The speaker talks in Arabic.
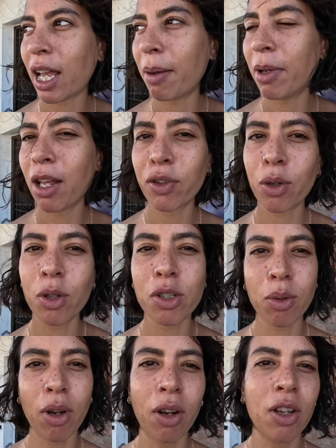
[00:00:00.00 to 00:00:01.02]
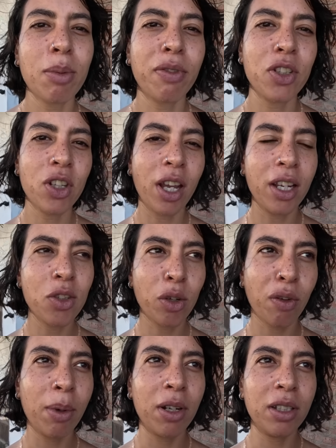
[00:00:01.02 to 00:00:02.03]
هقابلها في الكورس وخلاص مفيش داعي
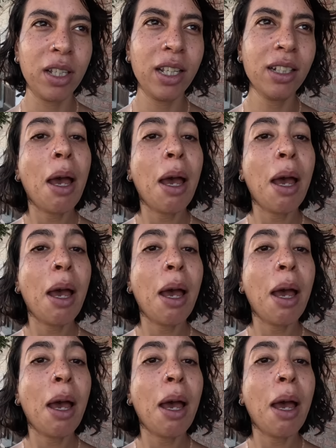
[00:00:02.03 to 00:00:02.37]
نشوفها مرتين